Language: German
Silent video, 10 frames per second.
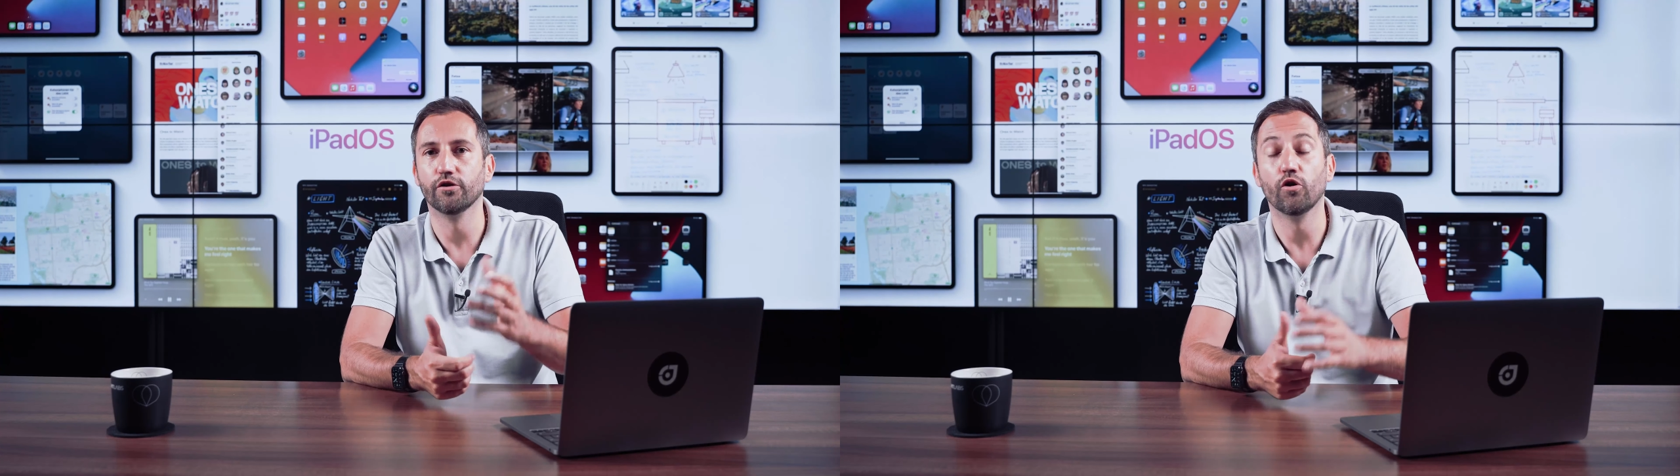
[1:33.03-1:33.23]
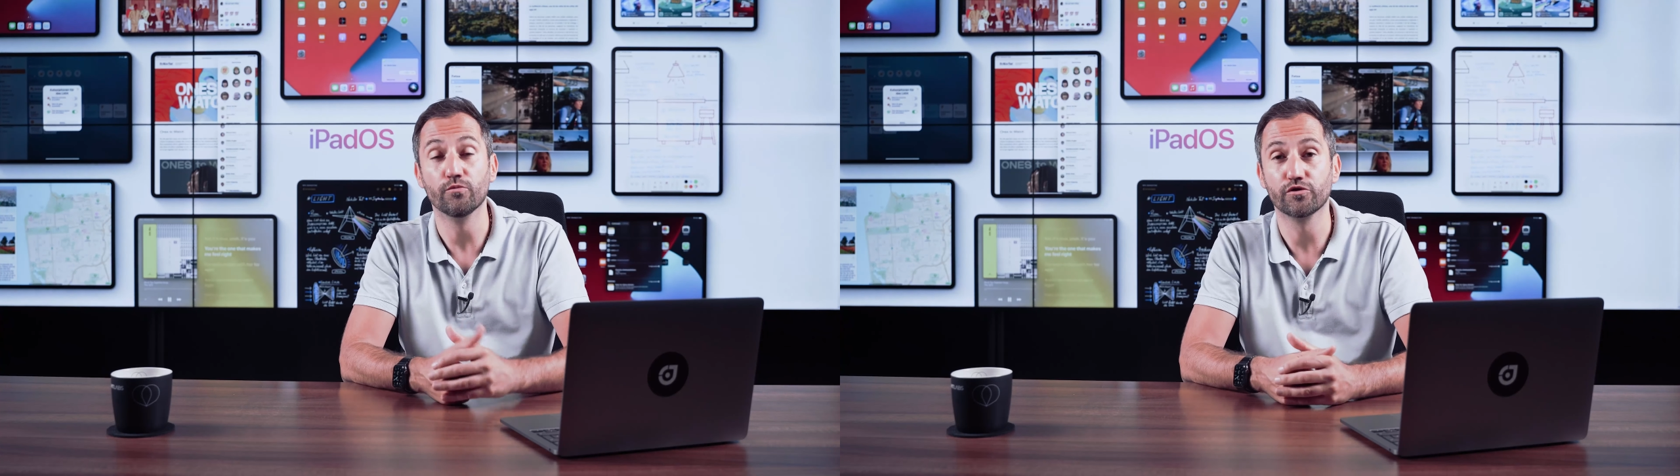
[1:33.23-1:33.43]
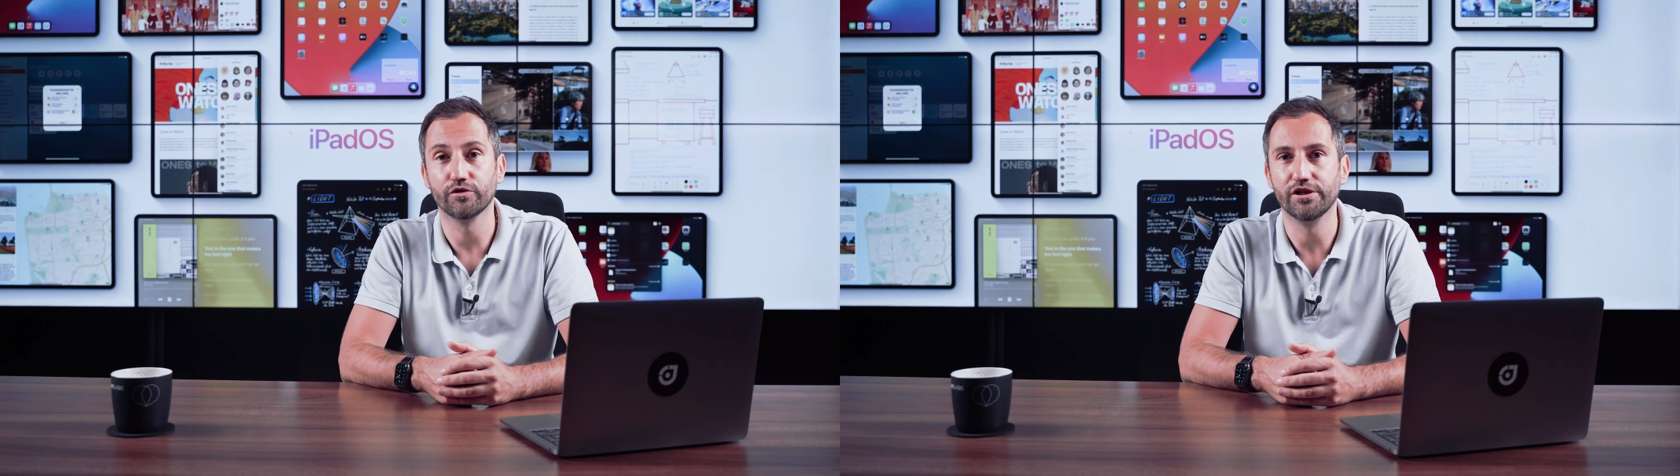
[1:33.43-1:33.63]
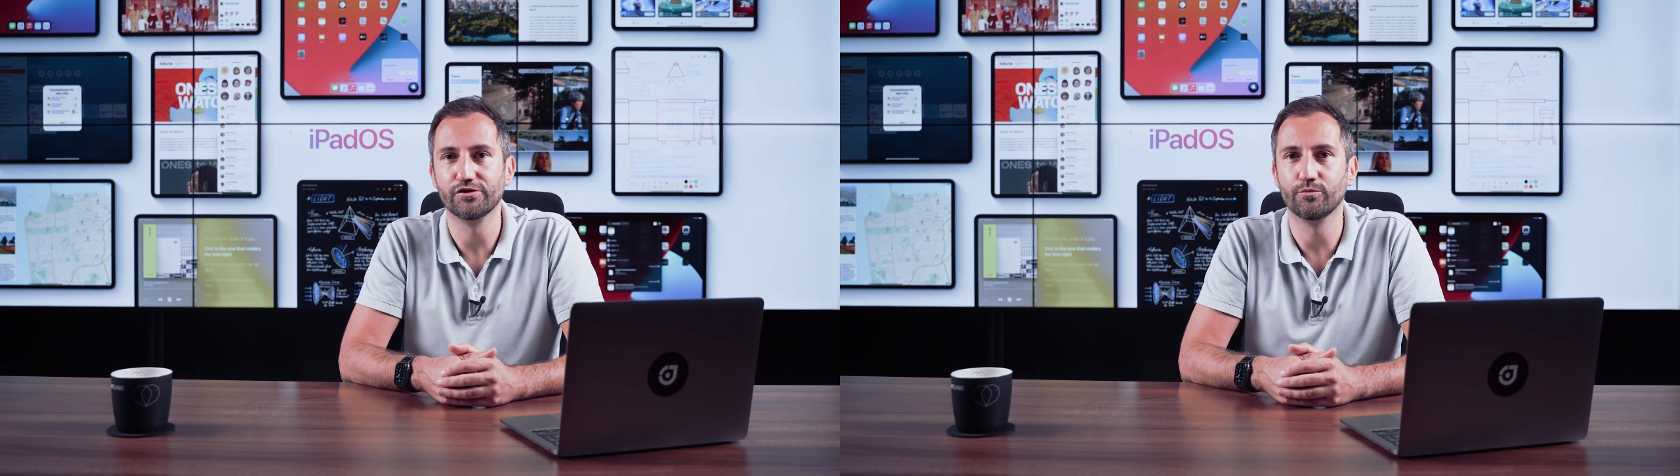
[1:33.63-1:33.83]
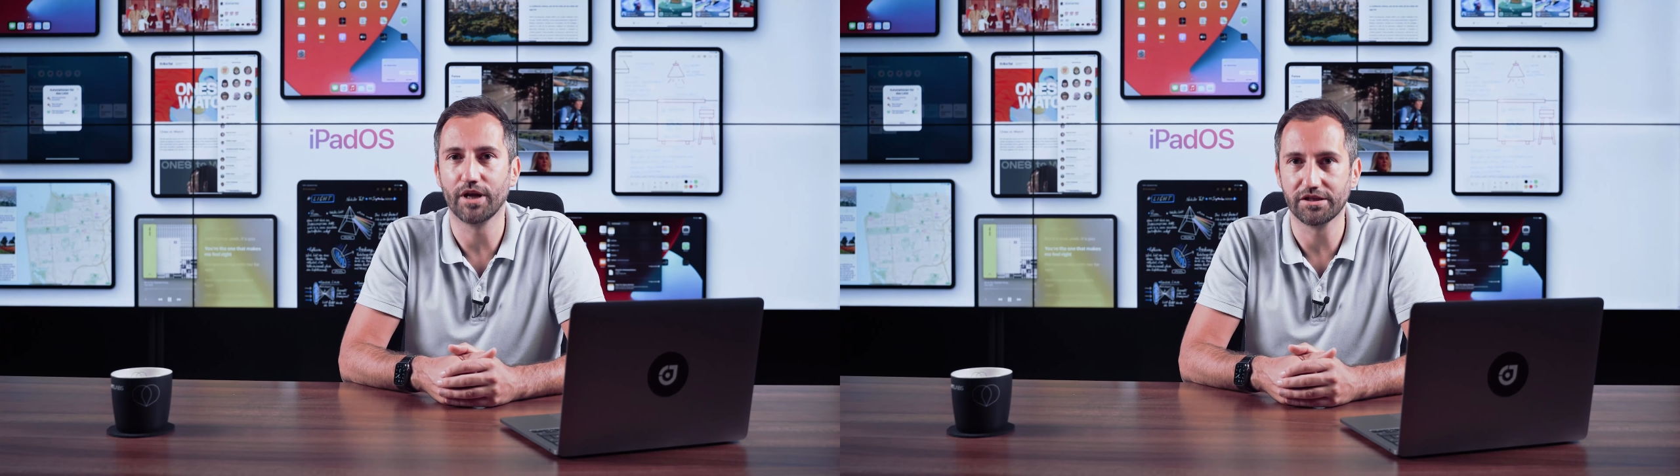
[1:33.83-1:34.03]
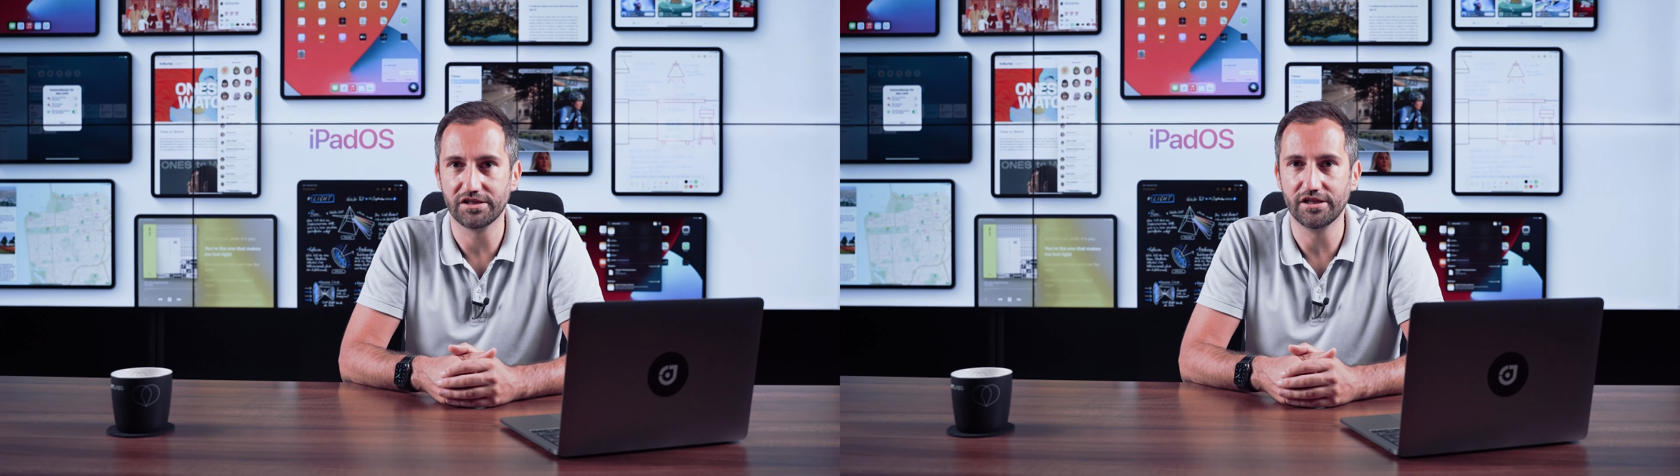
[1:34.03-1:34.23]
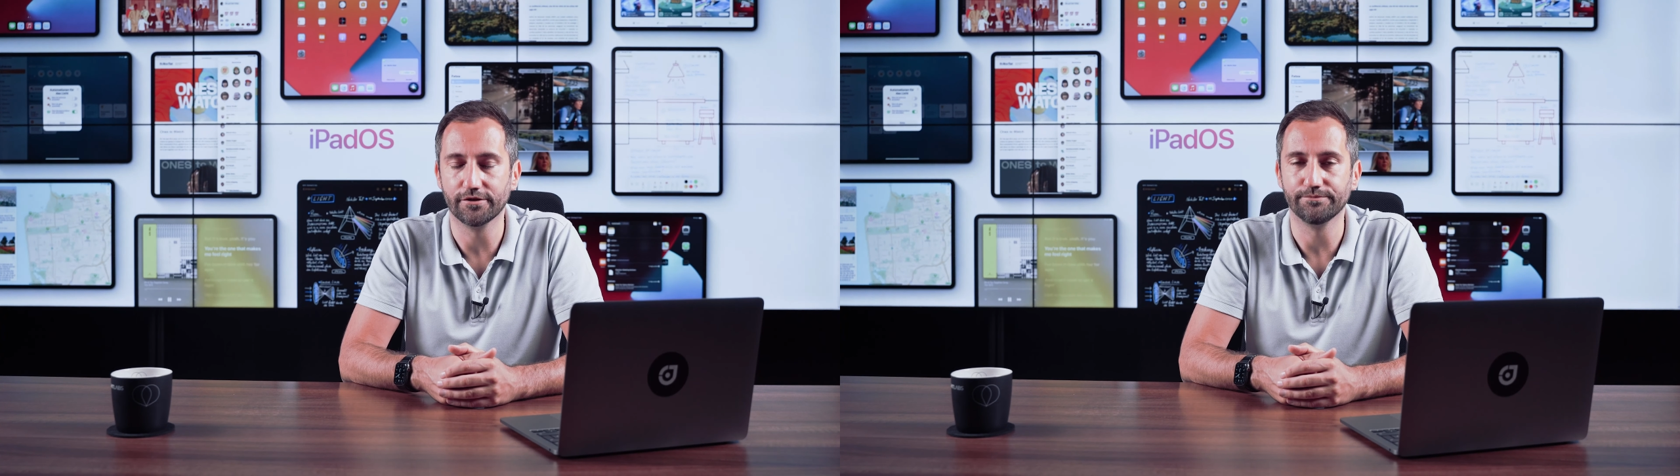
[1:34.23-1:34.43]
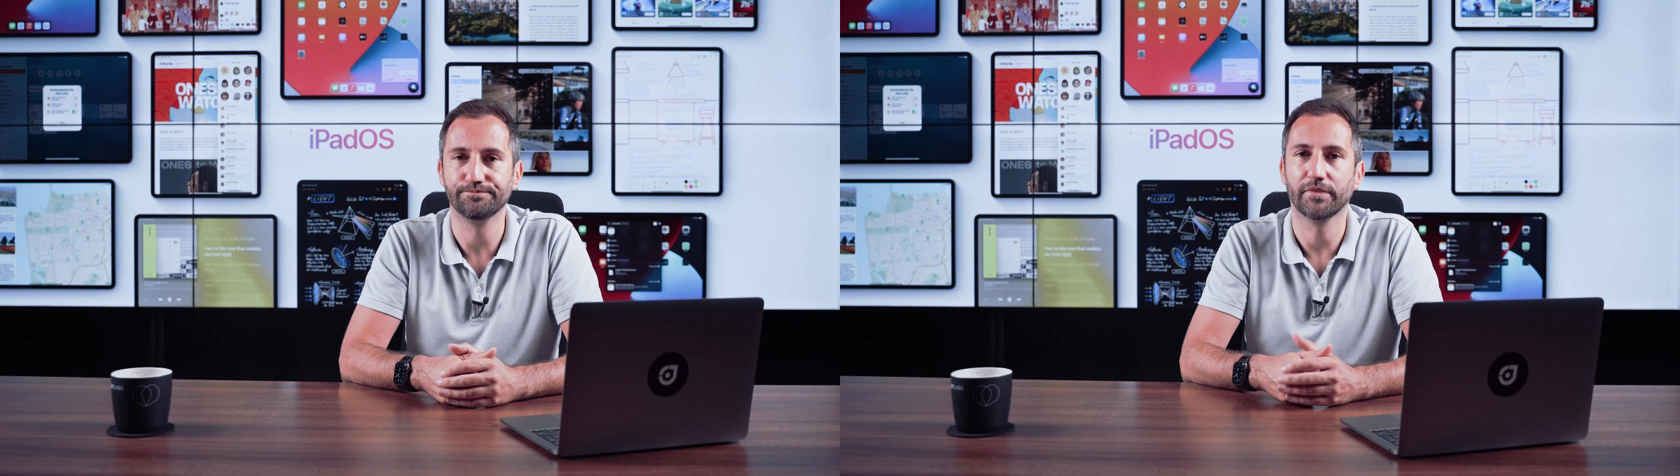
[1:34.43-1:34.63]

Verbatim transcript: Homescreen zu platzieren.